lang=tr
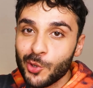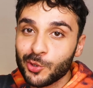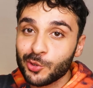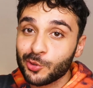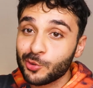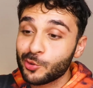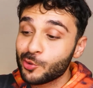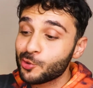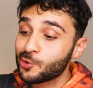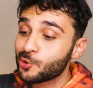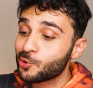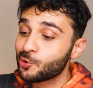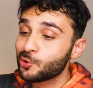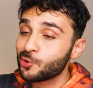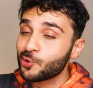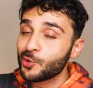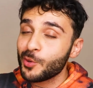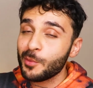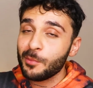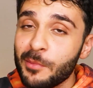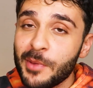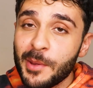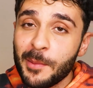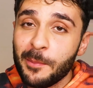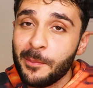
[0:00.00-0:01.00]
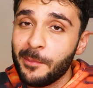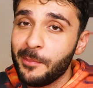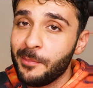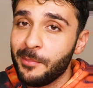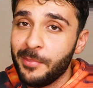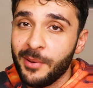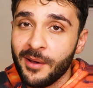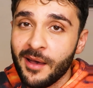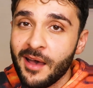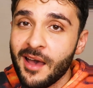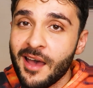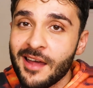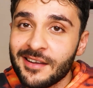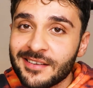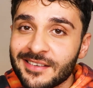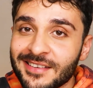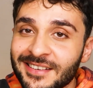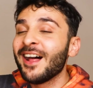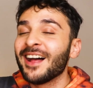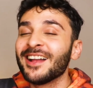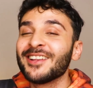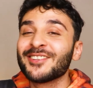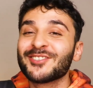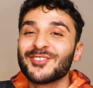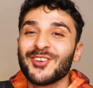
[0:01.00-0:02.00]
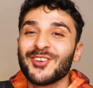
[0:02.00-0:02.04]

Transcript: olduğunu düşündüğüm bir Süper.